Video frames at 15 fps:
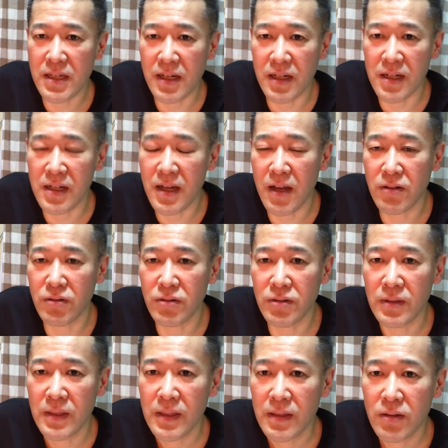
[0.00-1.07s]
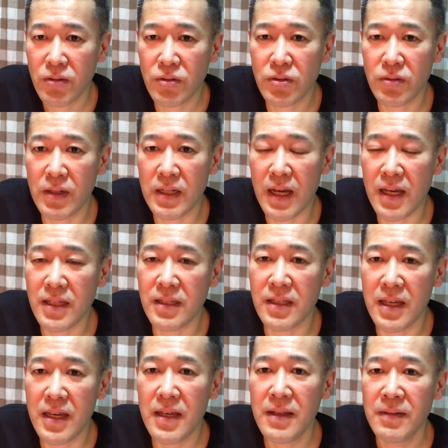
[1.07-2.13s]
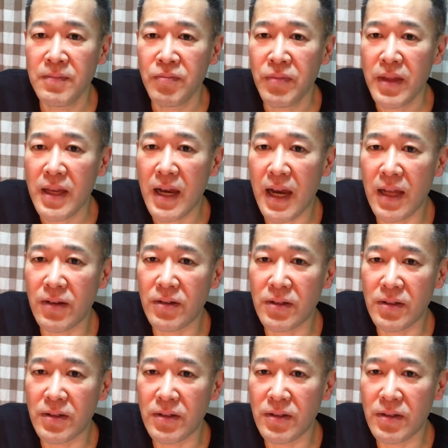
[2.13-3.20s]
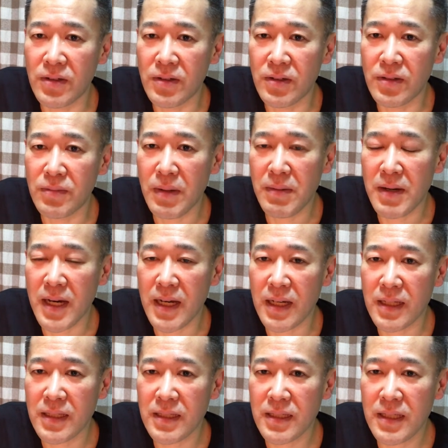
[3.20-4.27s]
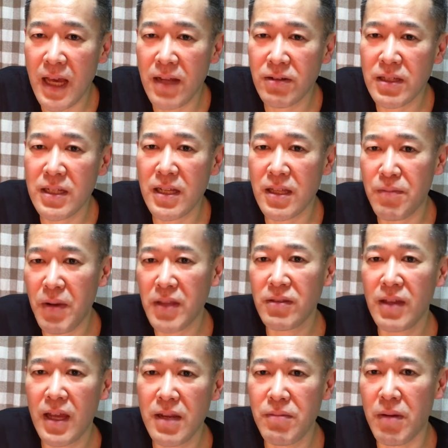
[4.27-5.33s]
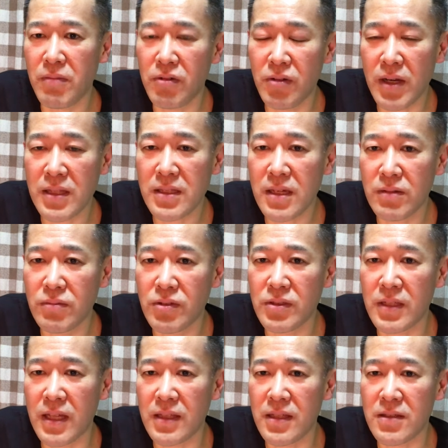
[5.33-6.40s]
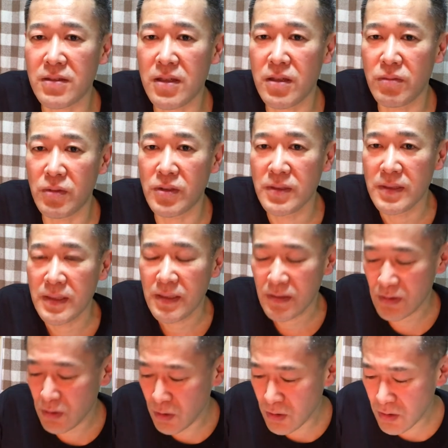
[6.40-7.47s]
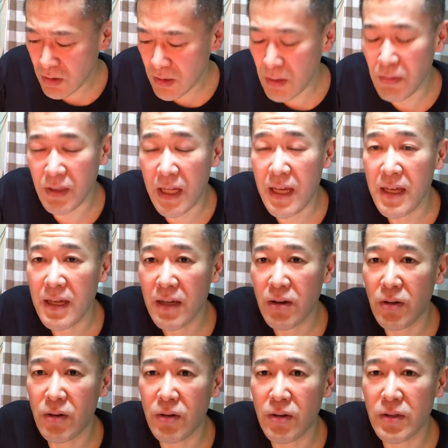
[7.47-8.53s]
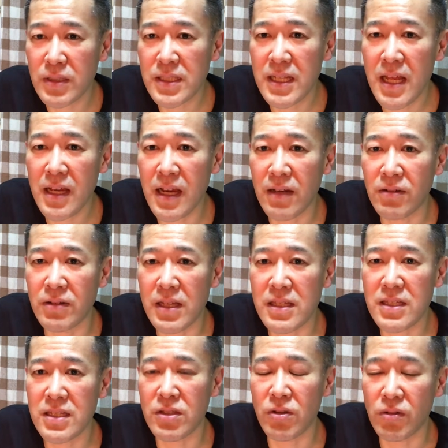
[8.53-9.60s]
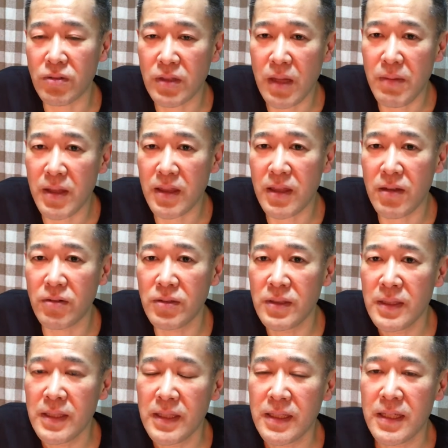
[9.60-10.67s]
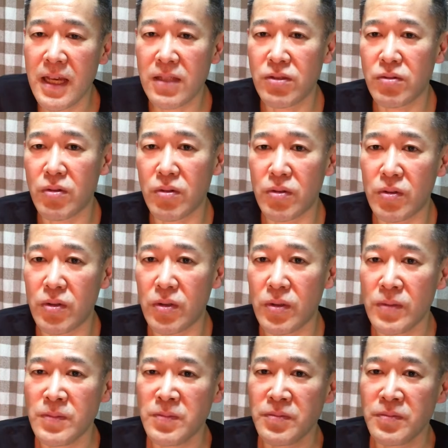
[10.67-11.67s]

費がかかることはないんであのー、まあまあやる気になってパッとやればもう終わっちゃうもんなんですけどもと言ってもねこう1年間のレシート溜まってるやつをこ